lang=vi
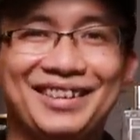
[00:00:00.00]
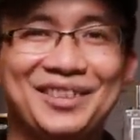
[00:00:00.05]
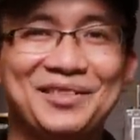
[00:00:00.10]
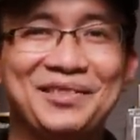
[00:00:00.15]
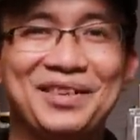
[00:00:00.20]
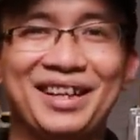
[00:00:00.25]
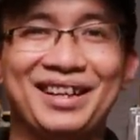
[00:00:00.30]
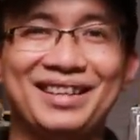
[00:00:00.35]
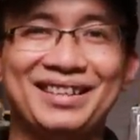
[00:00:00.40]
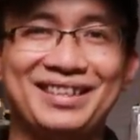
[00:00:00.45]
không
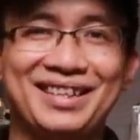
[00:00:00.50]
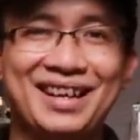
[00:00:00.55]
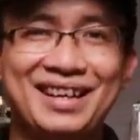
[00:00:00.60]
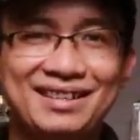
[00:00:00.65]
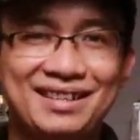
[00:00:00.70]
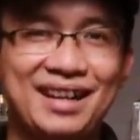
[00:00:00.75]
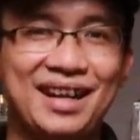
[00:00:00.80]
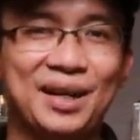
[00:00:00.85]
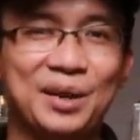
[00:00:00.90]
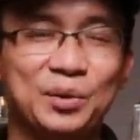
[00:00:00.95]
phải là dễ
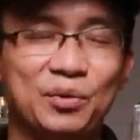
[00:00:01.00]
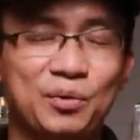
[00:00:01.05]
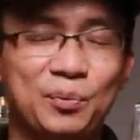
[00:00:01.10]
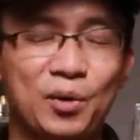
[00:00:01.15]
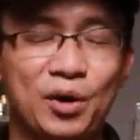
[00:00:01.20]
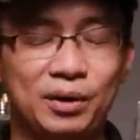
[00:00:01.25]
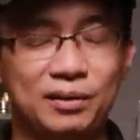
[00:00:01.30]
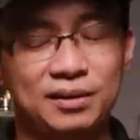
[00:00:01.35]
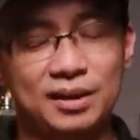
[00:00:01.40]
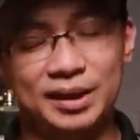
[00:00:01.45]
dàng đối với
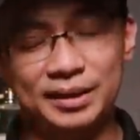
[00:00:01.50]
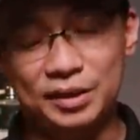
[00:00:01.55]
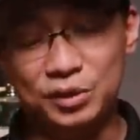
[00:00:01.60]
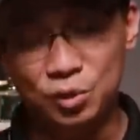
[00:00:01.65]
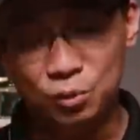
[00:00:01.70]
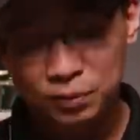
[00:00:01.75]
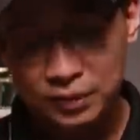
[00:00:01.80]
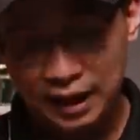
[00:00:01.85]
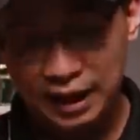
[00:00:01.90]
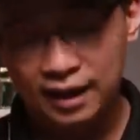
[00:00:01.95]
mọi người thì
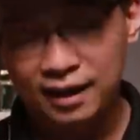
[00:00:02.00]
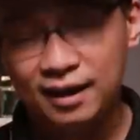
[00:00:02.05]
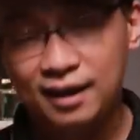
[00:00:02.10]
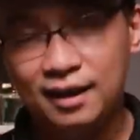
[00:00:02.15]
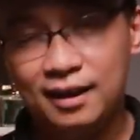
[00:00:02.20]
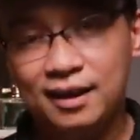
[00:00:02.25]
chúng ta